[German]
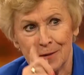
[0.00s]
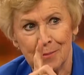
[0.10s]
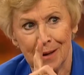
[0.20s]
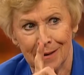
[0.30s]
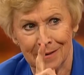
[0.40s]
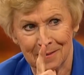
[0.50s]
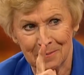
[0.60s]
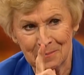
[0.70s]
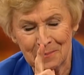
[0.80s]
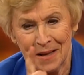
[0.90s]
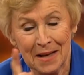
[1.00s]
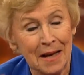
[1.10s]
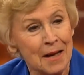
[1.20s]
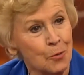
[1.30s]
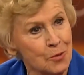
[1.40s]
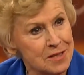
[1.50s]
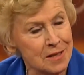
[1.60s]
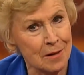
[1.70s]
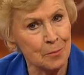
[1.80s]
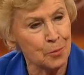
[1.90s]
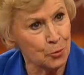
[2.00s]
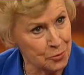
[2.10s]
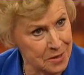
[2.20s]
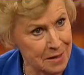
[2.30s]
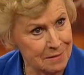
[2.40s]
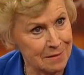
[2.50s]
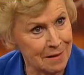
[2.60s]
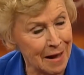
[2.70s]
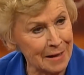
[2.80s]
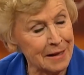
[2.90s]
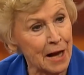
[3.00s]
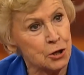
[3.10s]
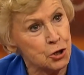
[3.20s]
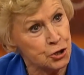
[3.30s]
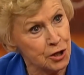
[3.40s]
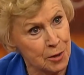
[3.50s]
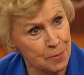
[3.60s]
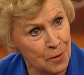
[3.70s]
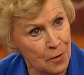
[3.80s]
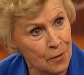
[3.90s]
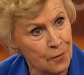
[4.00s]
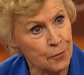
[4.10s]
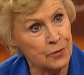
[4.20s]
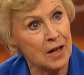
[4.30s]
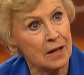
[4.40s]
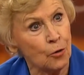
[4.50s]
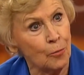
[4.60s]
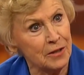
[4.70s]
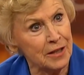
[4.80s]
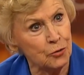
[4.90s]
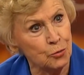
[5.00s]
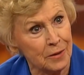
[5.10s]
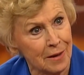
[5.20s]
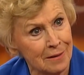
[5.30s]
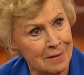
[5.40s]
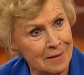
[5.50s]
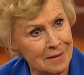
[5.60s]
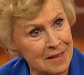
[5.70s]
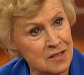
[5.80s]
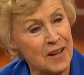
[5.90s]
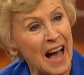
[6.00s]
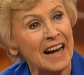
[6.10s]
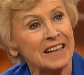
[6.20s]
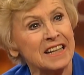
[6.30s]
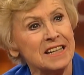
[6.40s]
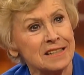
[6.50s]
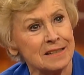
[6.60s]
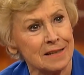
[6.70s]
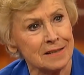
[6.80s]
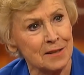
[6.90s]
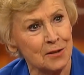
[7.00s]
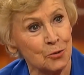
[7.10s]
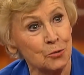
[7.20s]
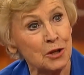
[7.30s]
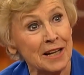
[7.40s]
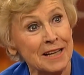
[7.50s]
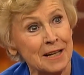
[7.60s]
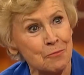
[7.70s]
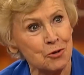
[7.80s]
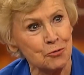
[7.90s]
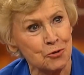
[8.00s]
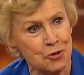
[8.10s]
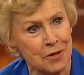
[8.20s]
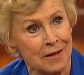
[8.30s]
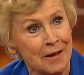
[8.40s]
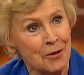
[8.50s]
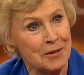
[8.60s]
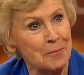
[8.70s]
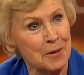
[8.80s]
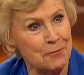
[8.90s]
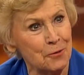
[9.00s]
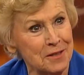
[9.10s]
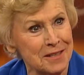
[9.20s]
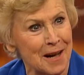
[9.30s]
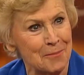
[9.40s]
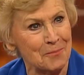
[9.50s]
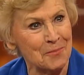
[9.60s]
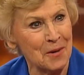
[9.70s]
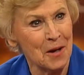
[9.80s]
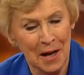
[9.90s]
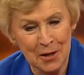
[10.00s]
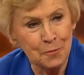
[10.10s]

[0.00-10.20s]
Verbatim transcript: mir ein, unser Produzent hat einen Schrieb von der Kommandantura, dass wir Artistas sind, unter ihrem Schutz stehen. Den Brief wollte ich haben. Jetzt